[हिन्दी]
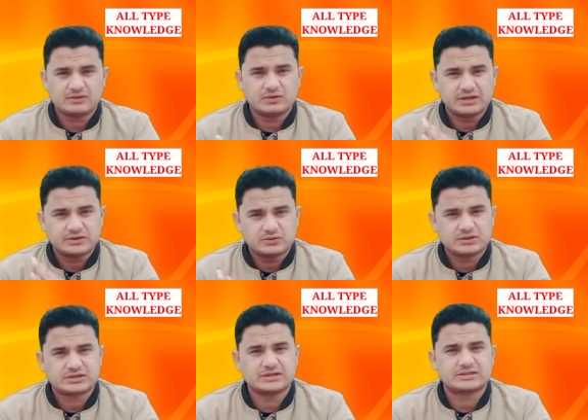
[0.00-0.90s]
और ये जो
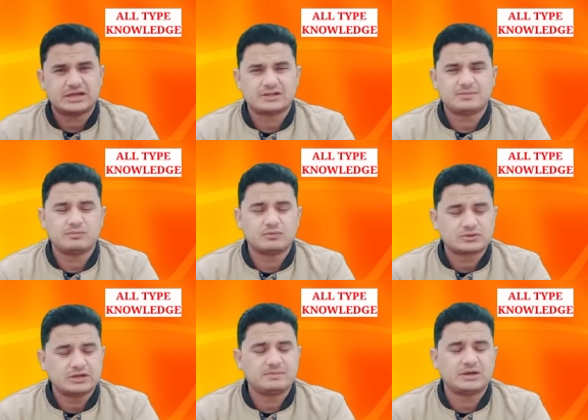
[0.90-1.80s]
इसके साथ में
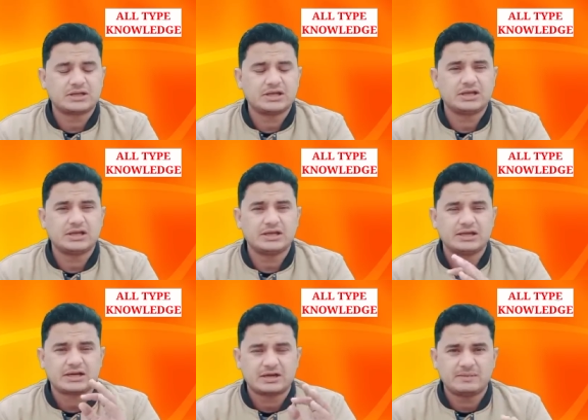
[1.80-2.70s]
मुस्लिम लड़की है
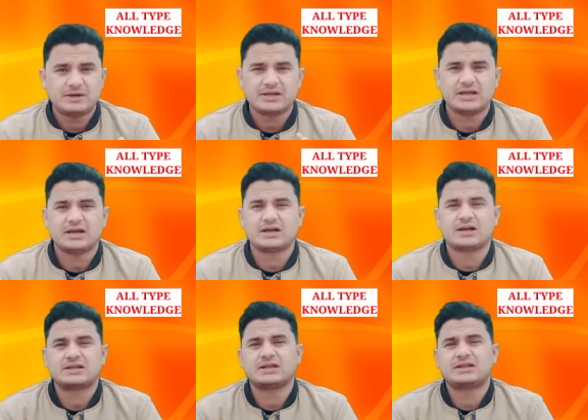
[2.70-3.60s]
ये कमेंट किया
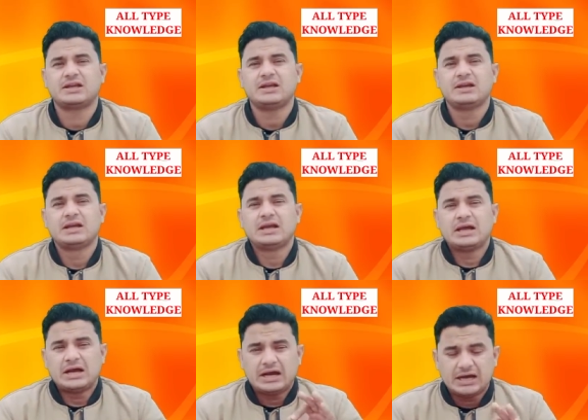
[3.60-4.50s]
करते थे
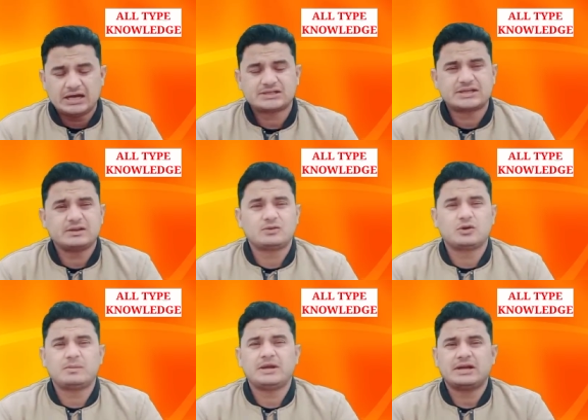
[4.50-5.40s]
आज के
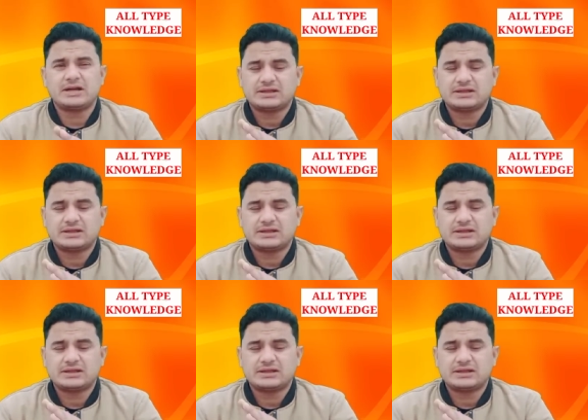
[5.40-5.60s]
दौर में इनका